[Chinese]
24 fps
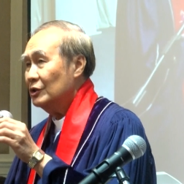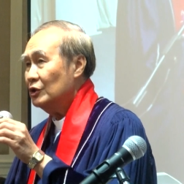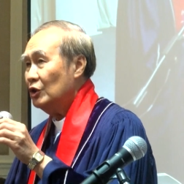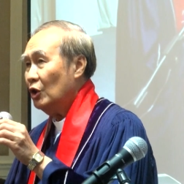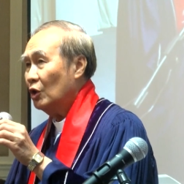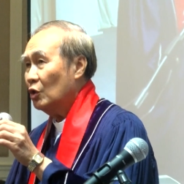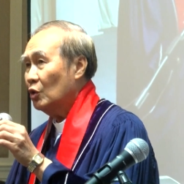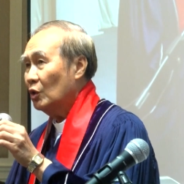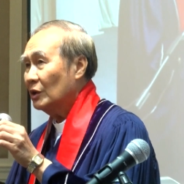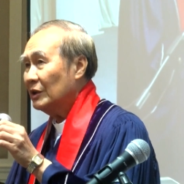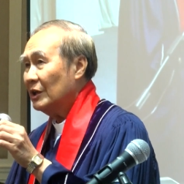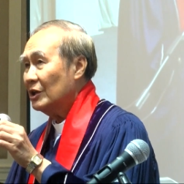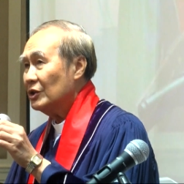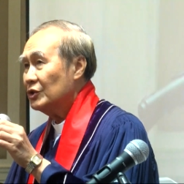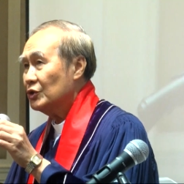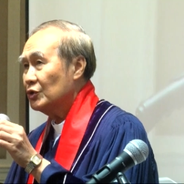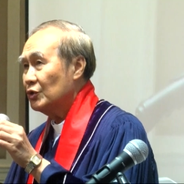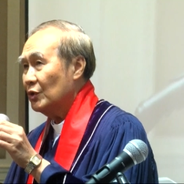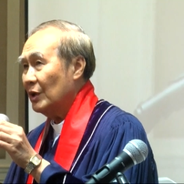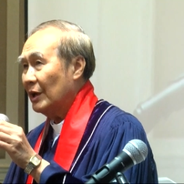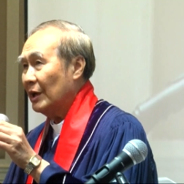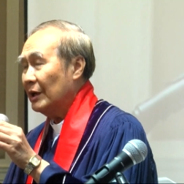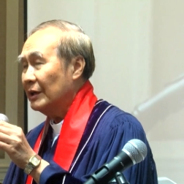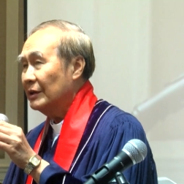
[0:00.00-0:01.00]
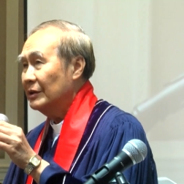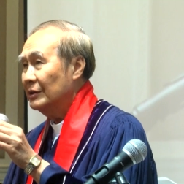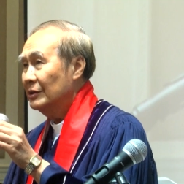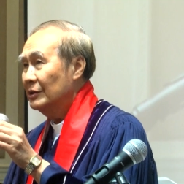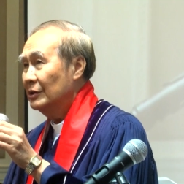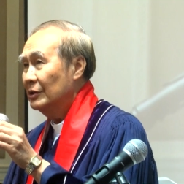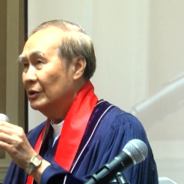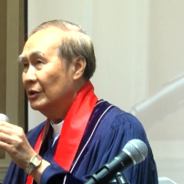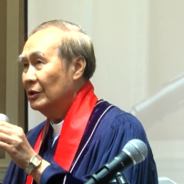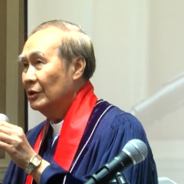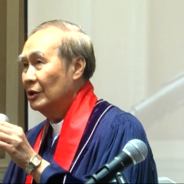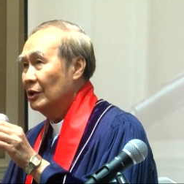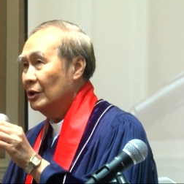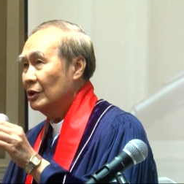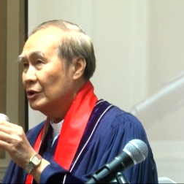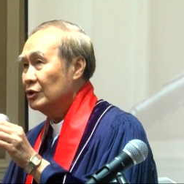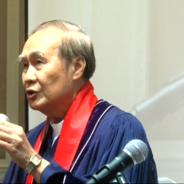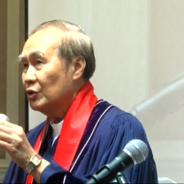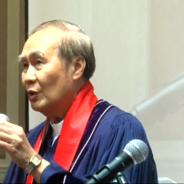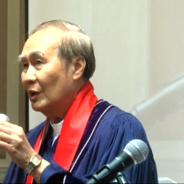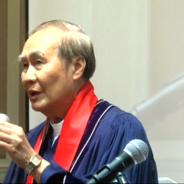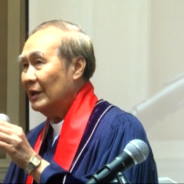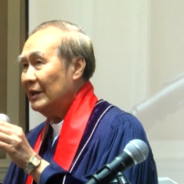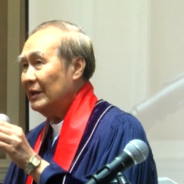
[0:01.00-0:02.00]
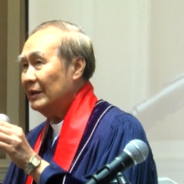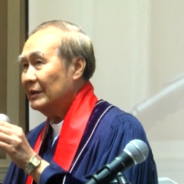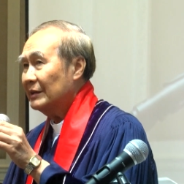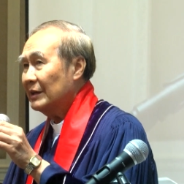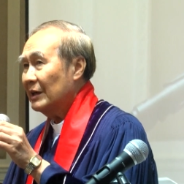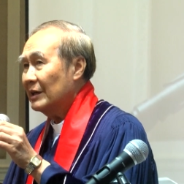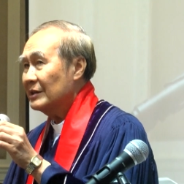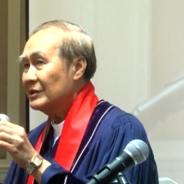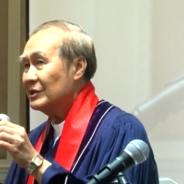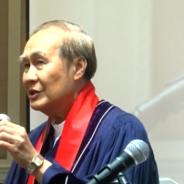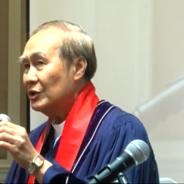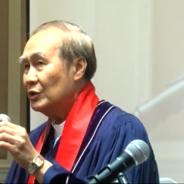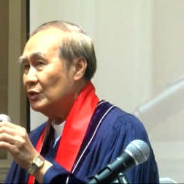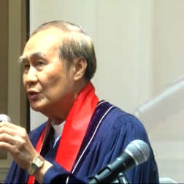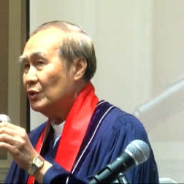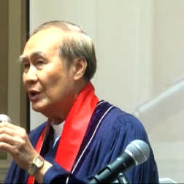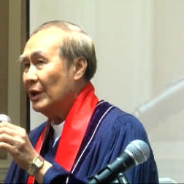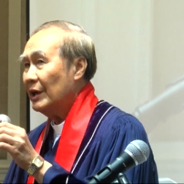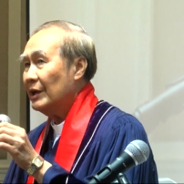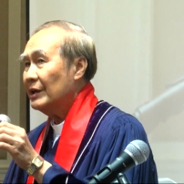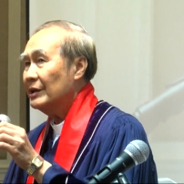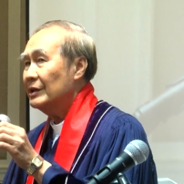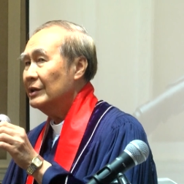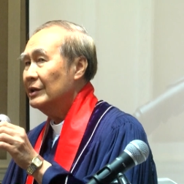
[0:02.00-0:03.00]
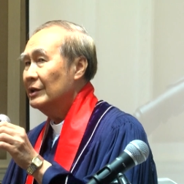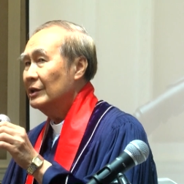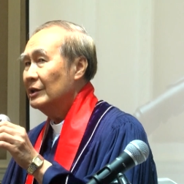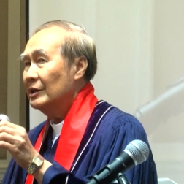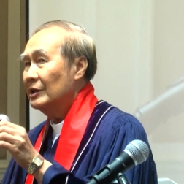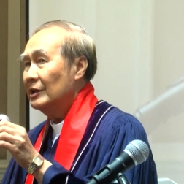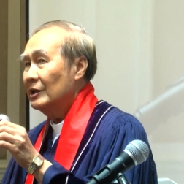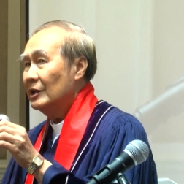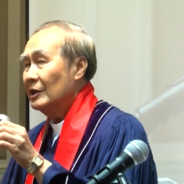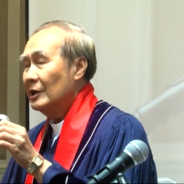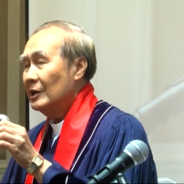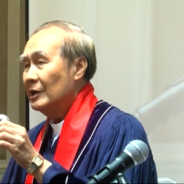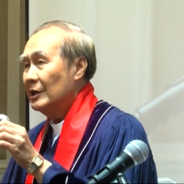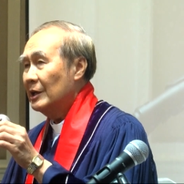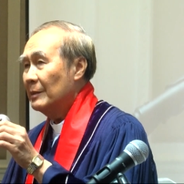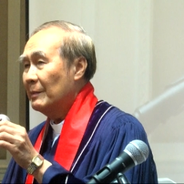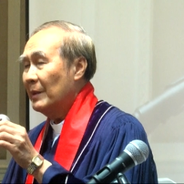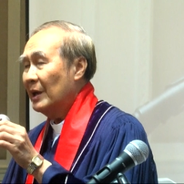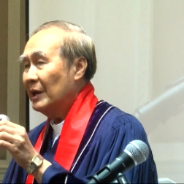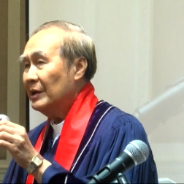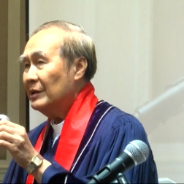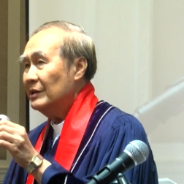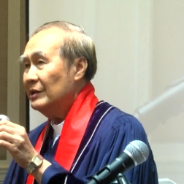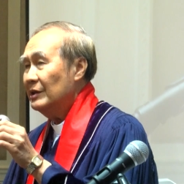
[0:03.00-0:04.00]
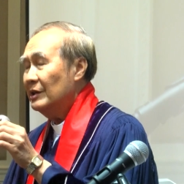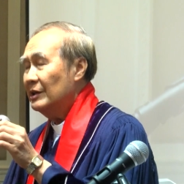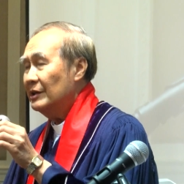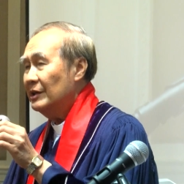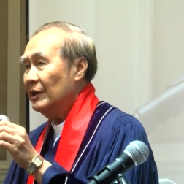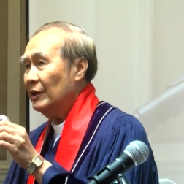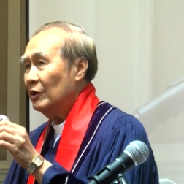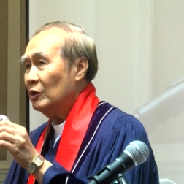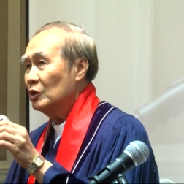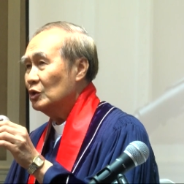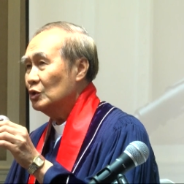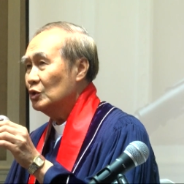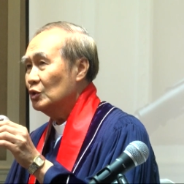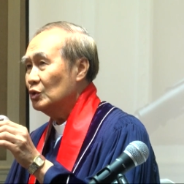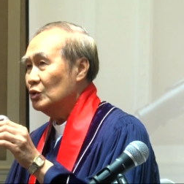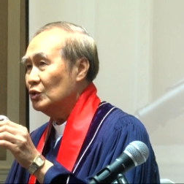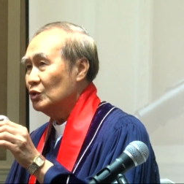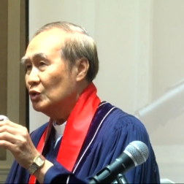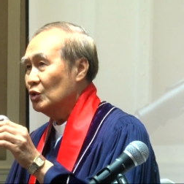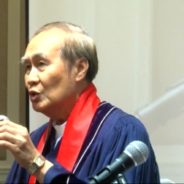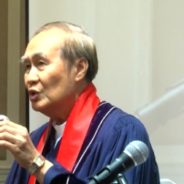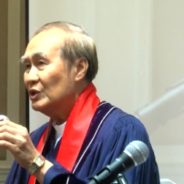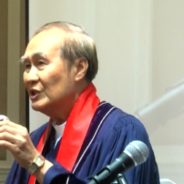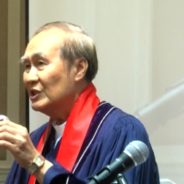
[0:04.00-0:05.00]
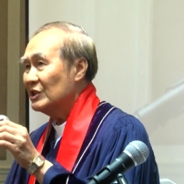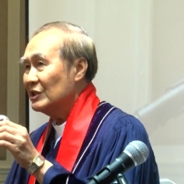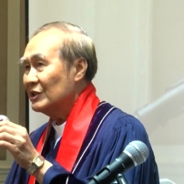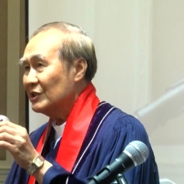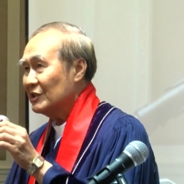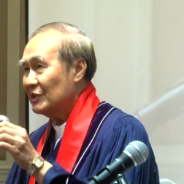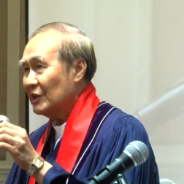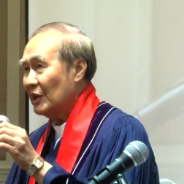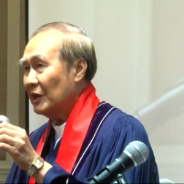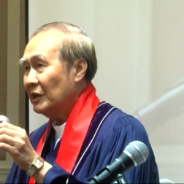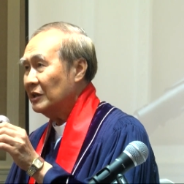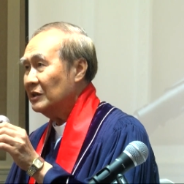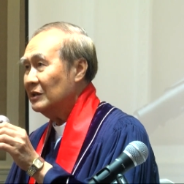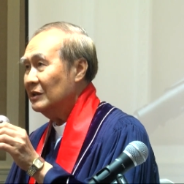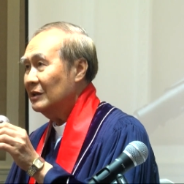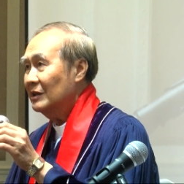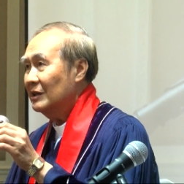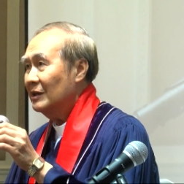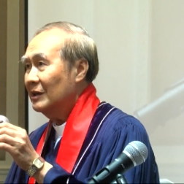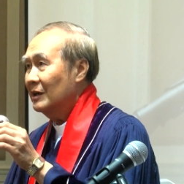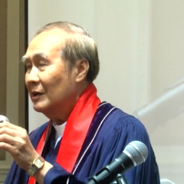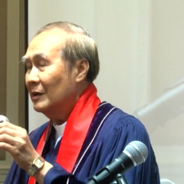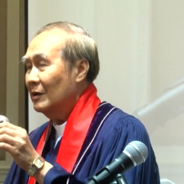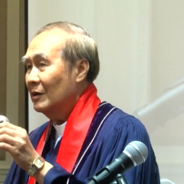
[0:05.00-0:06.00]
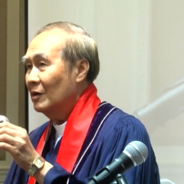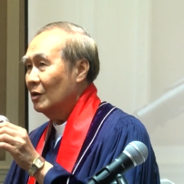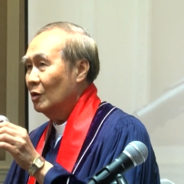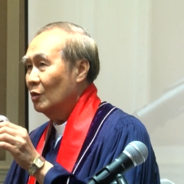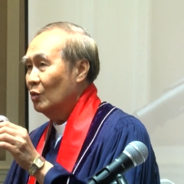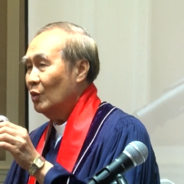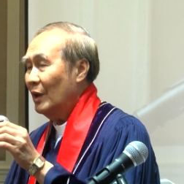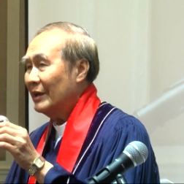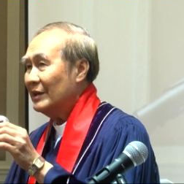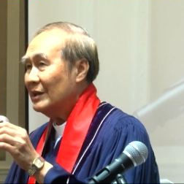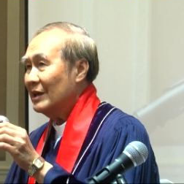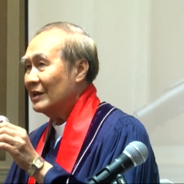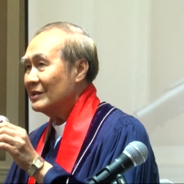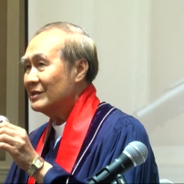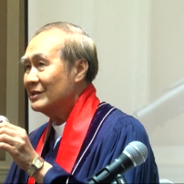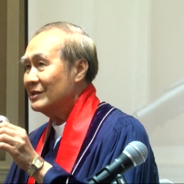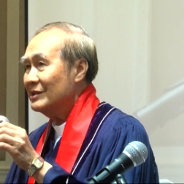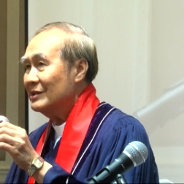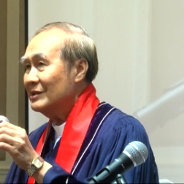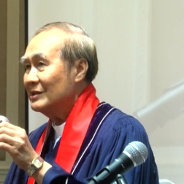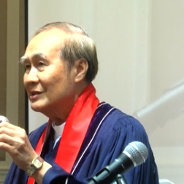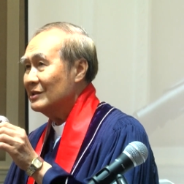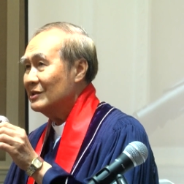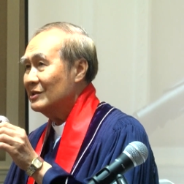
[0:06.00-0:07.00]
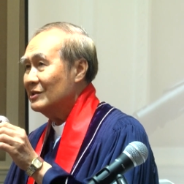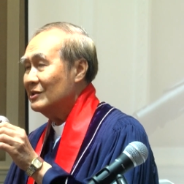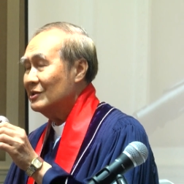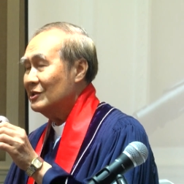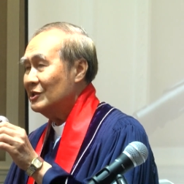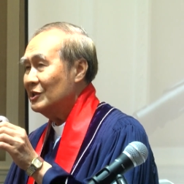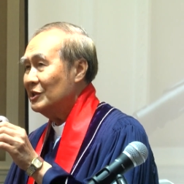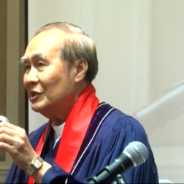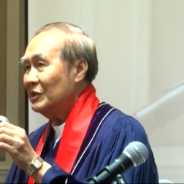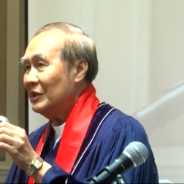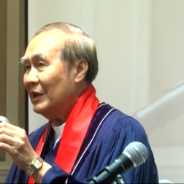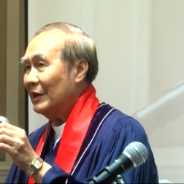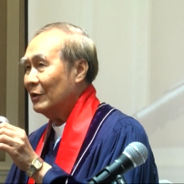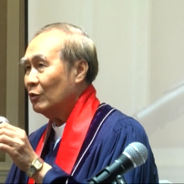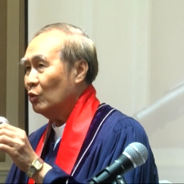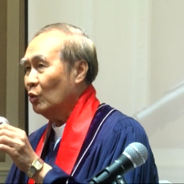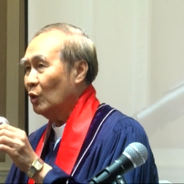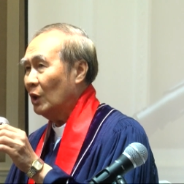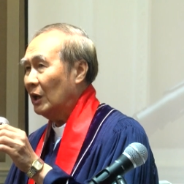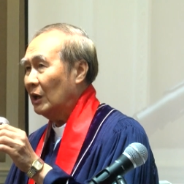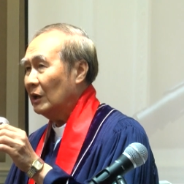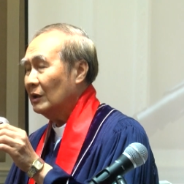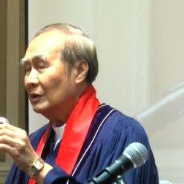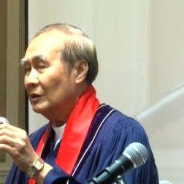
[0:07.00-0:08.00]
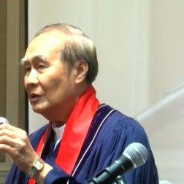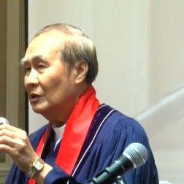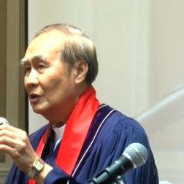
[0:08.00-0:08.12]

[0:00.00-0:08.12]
我的血所立的新约。你们要如此行，为的是纪念我。